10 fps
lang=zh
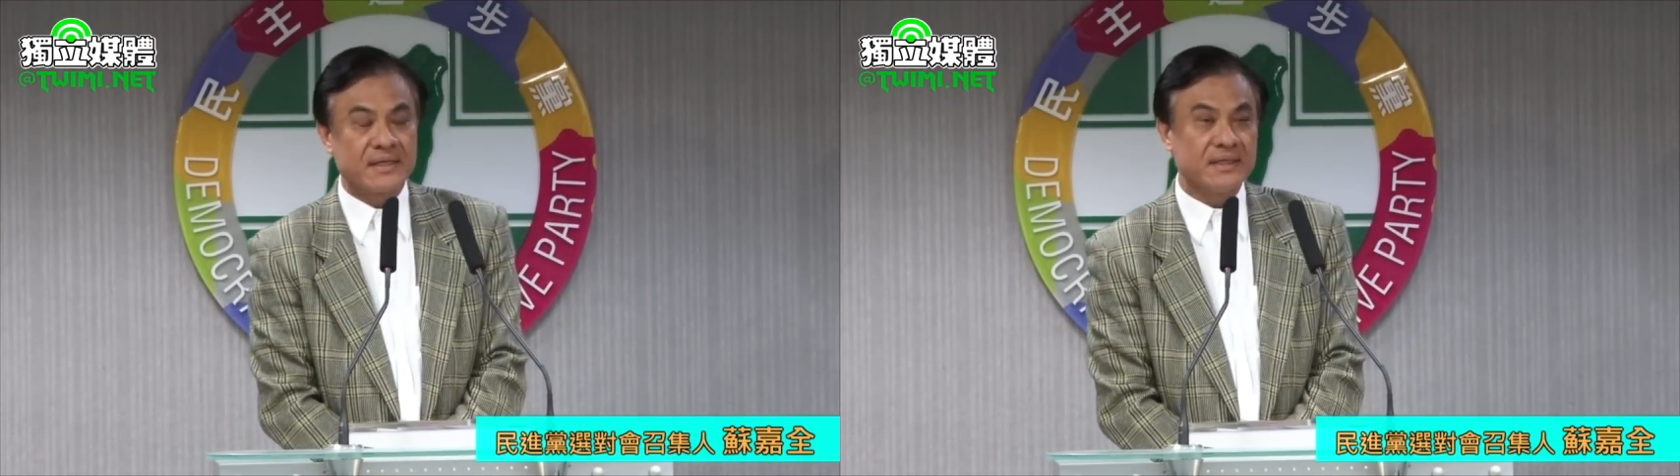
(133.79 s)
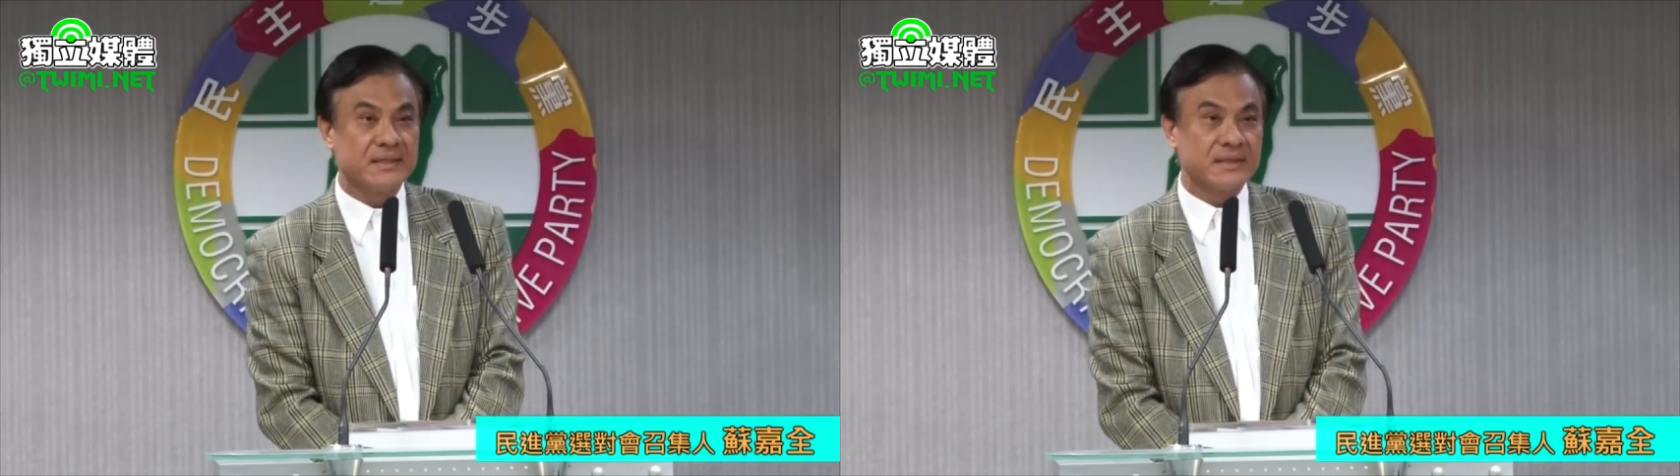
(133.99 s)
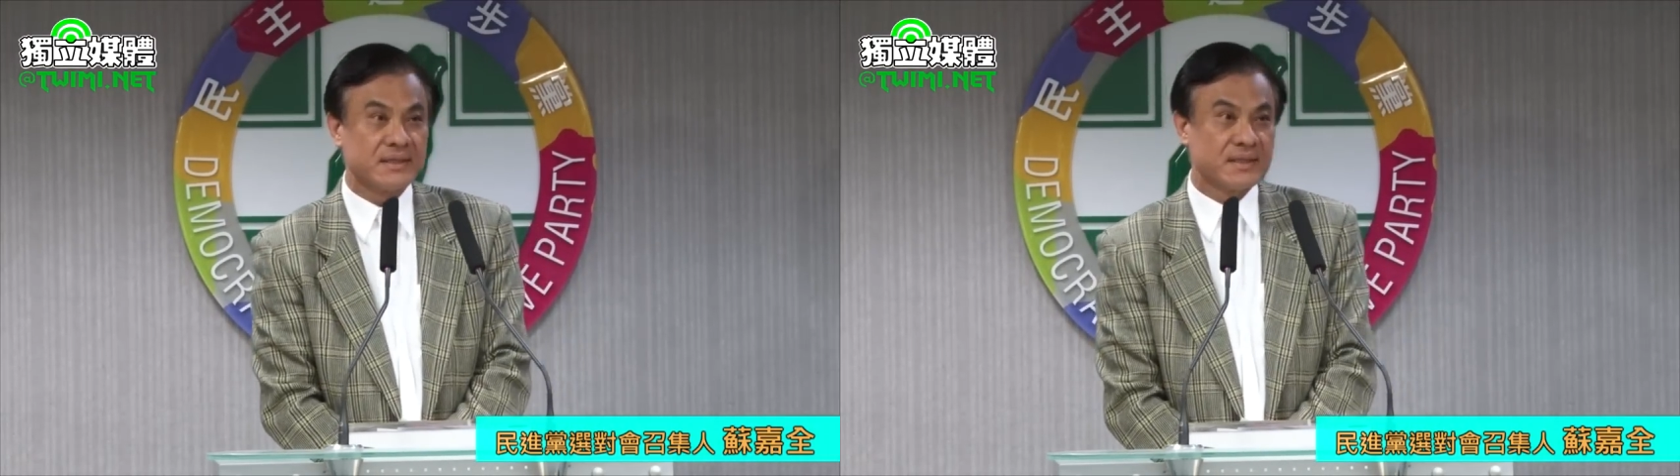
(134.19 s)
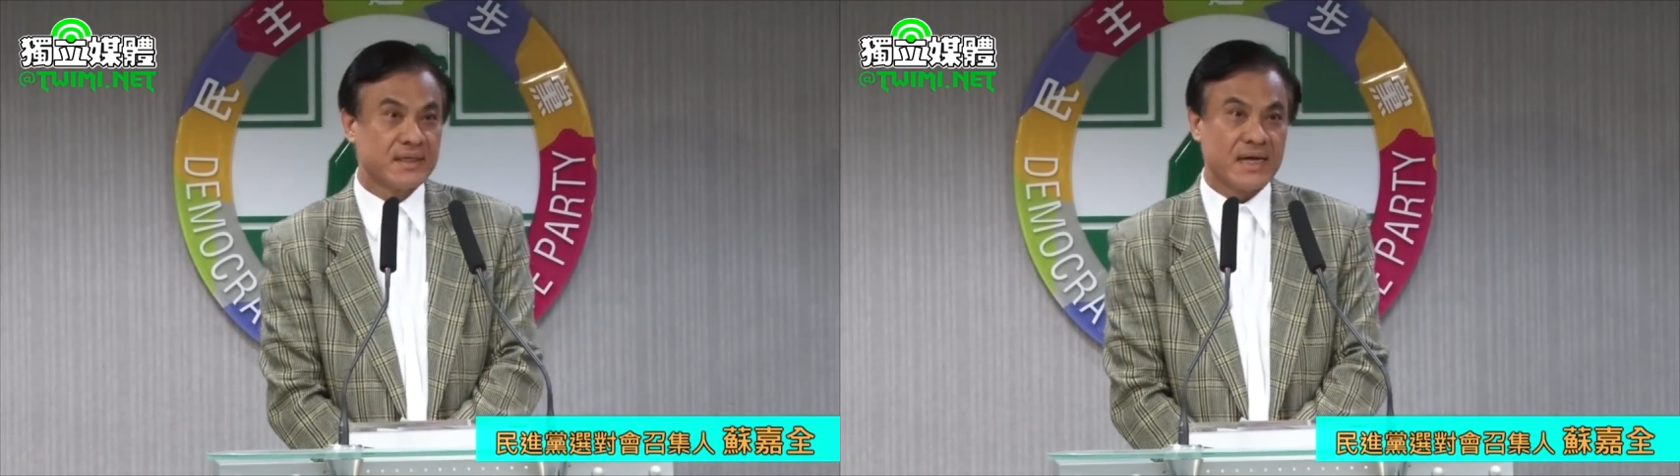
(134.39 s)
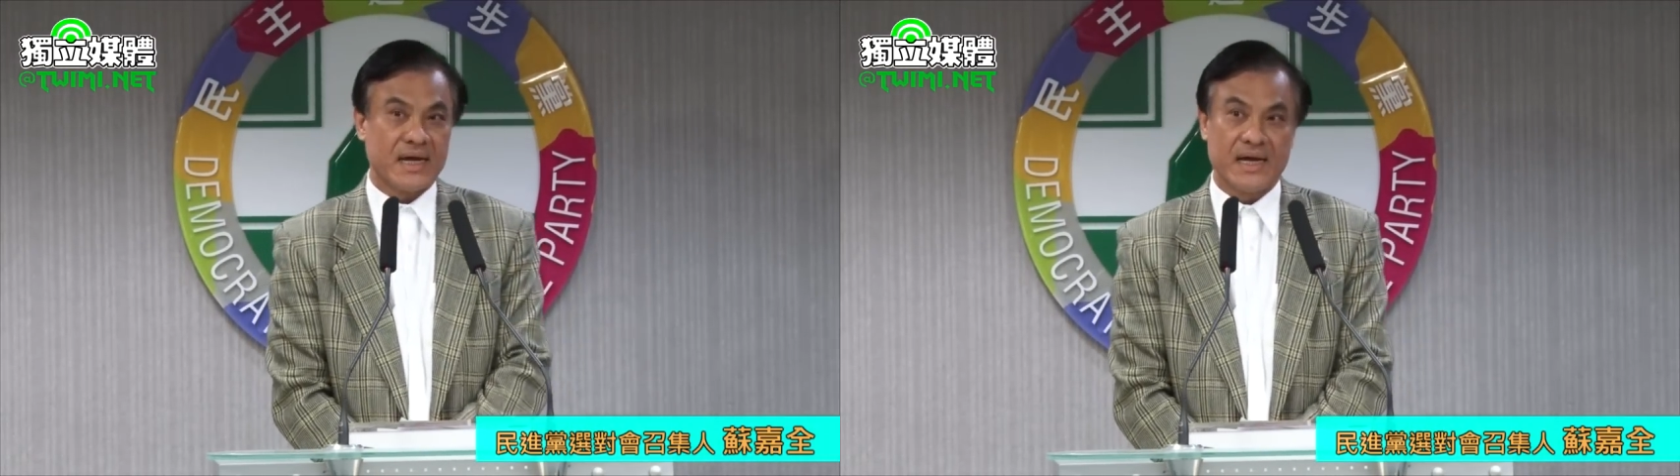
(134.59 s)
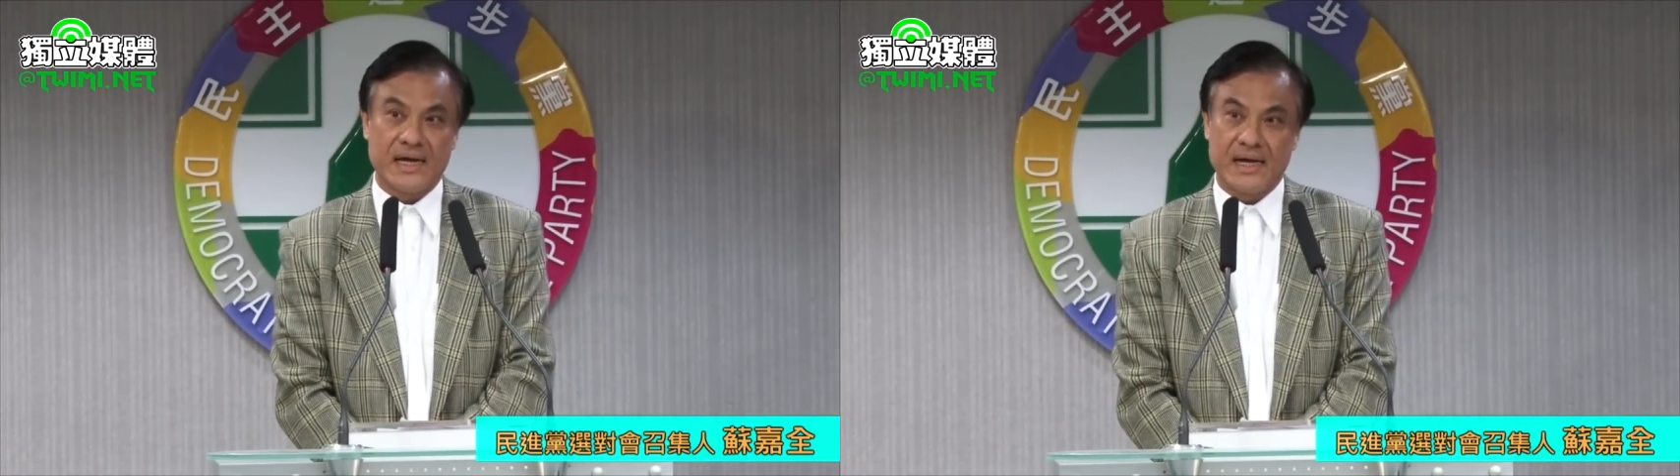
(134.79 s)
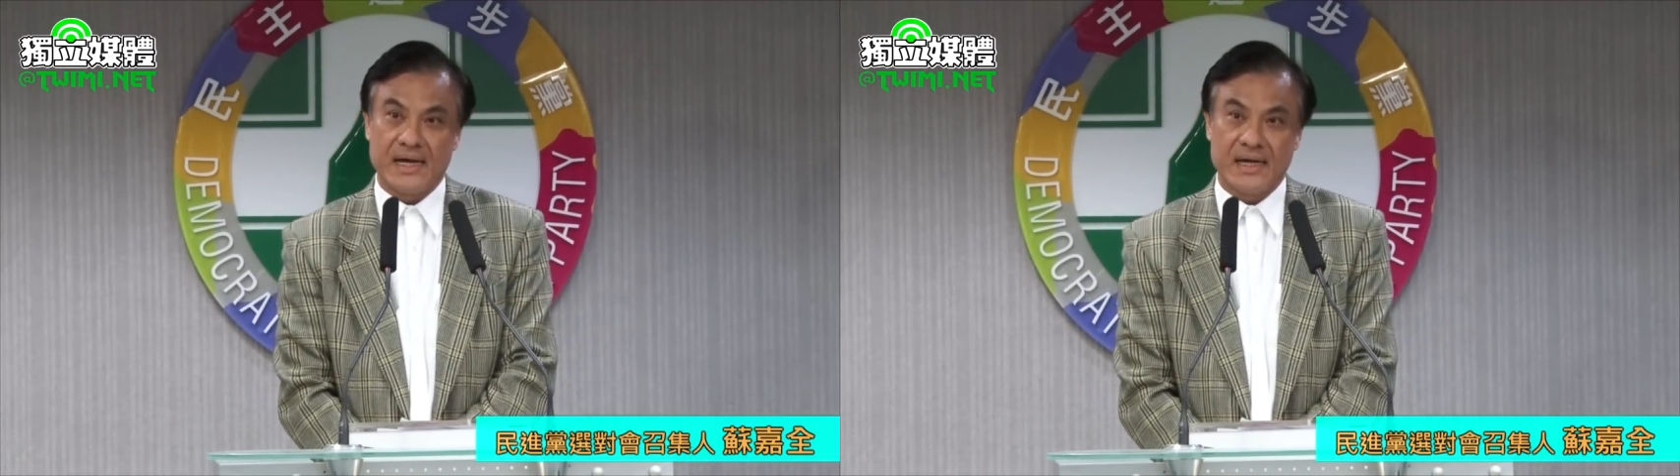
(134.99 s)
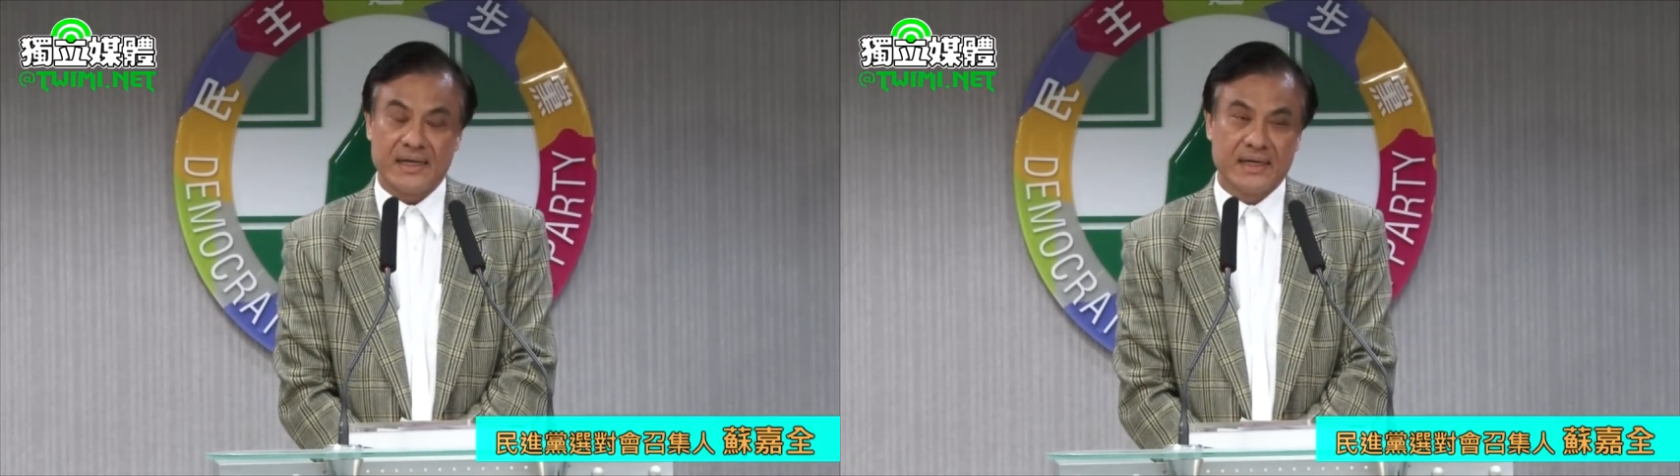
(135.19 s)
个
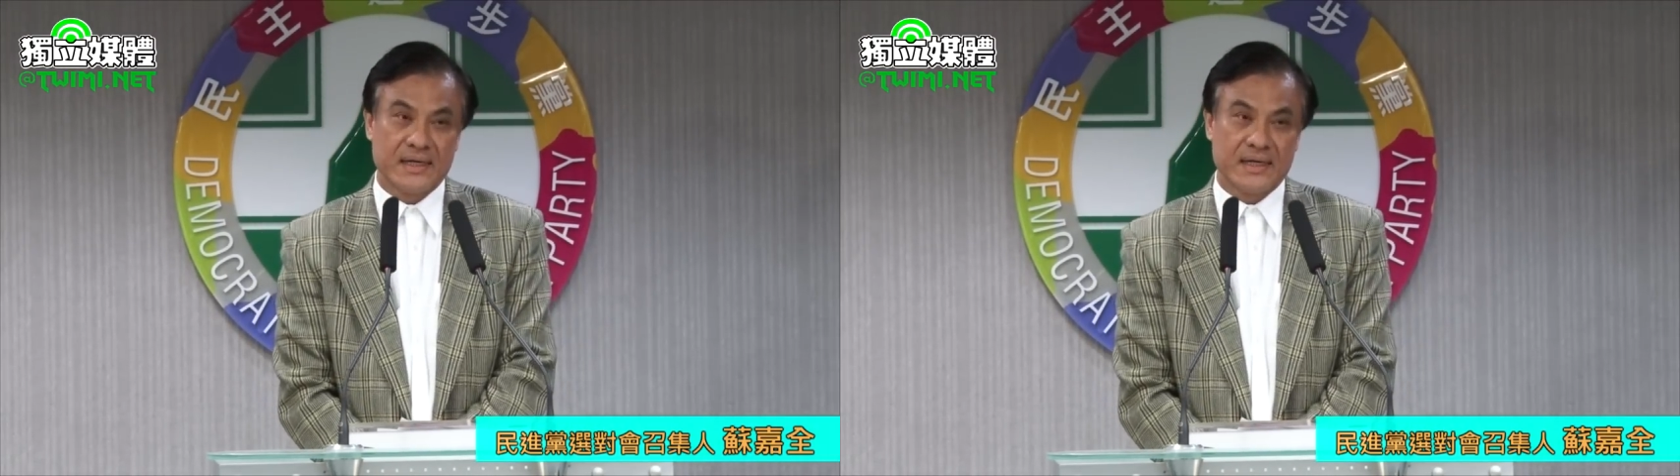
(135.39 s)
啊，